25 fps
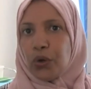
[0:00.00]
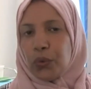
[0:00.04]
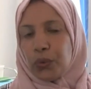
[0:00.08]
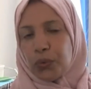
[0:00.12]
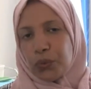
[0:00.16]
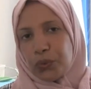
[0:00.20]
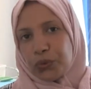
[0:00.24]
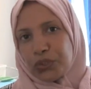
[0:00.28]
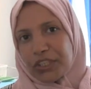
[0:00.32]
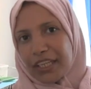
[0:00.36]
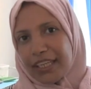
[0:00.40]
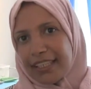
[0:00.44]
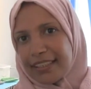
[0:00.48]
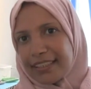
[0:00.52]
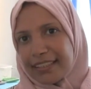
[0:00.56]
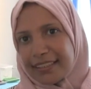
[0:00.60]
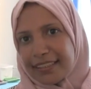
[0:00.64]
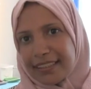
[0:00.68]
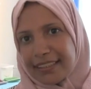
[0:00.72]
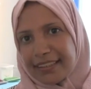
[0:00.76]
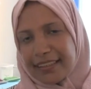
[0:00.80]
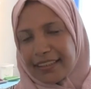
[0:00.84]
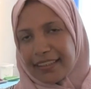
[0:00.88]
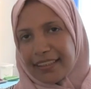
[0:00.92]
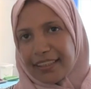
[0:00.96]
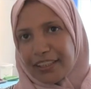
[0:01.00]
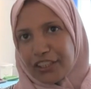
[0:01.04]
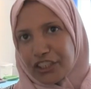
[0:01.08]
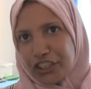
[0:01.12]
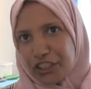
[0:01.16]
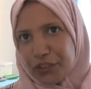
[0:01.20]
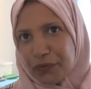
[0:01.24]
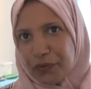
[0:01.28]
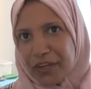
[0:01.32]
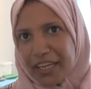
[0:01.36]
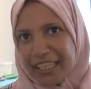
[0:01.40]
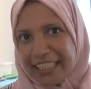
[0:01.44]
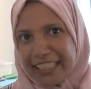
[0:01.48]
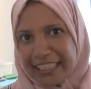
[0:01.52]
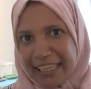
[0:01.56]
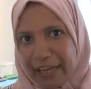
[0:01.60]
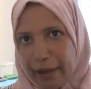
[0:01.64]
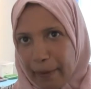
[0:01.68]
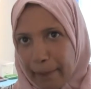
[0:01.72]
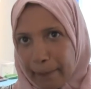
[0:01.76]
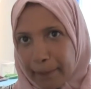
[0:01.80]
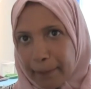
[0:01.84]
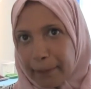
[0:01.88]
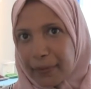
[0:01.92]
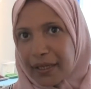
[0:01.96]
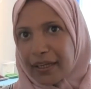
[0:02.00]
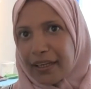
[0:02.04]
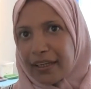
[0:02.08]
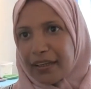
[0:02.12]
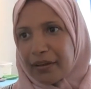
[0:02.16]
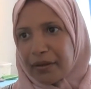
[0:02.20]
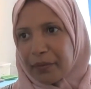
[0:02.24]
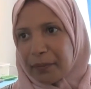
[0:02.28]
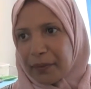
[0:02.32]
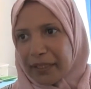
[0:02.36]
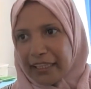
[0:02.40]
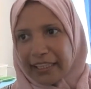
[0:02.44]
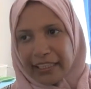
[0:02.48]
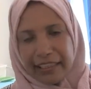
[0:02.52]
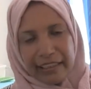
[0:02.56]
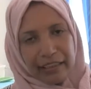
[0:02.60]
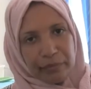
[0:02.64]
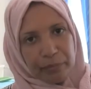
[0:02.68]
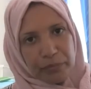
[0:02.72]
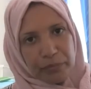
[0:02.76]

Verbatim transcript: وصلت للشفاء تام باذن